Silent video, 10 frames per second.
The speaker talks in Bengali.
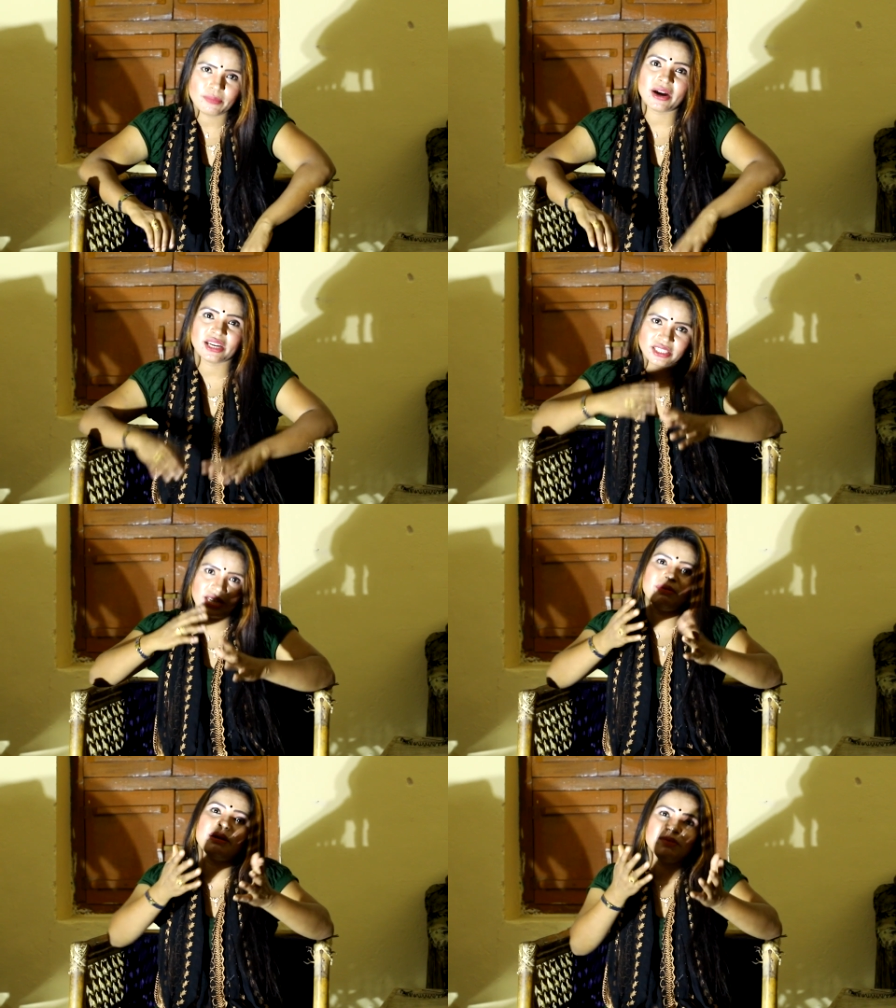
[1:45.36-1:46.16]
এই ফার্স্ট
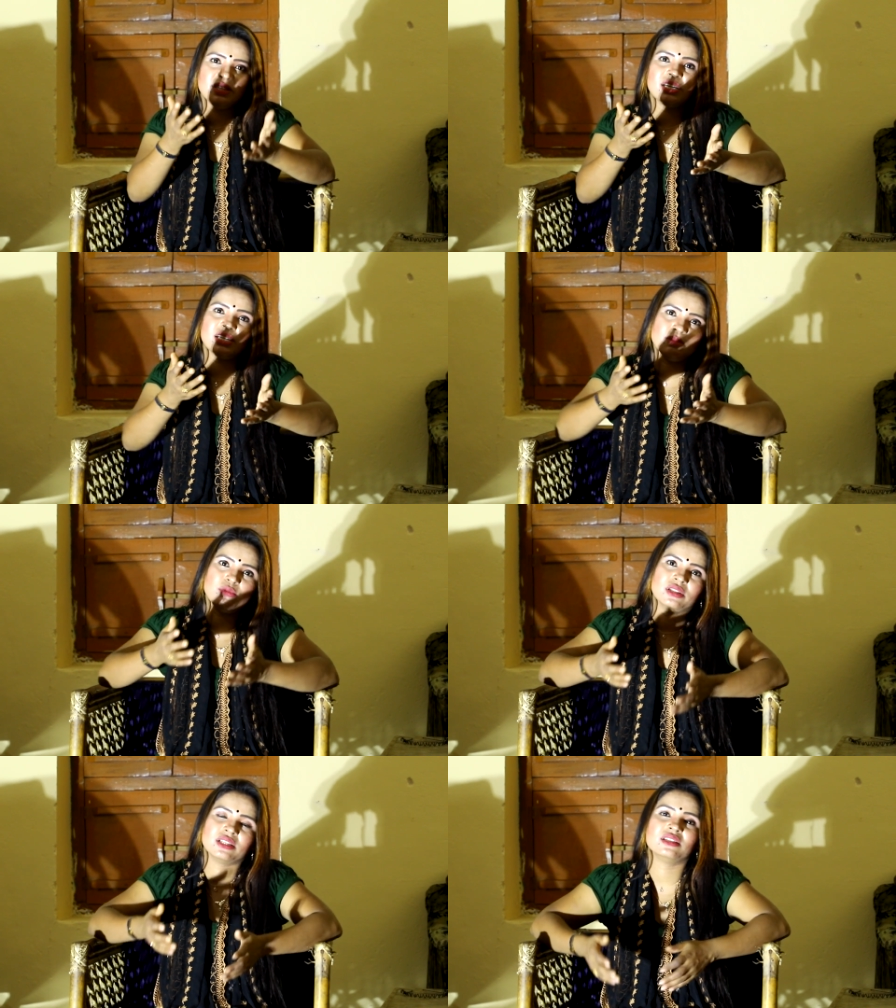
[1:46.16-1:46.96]
টাইম আপনাদের কাছে
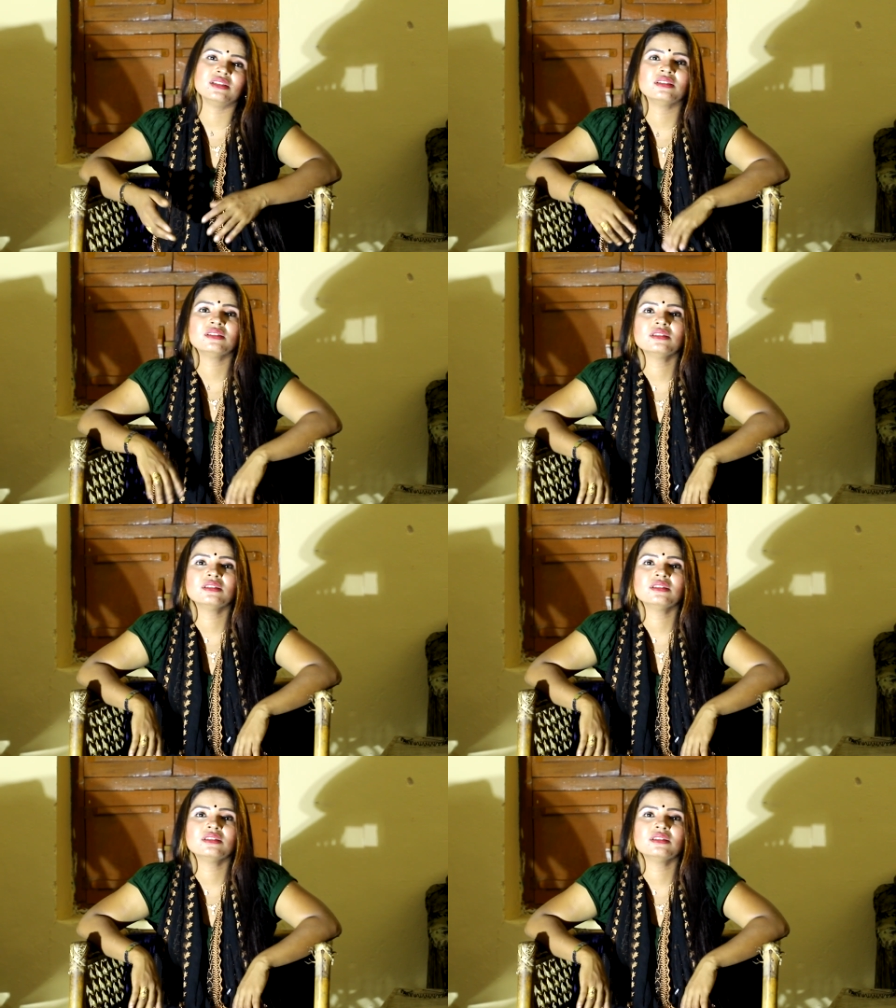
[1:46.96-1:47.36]
বলতেছি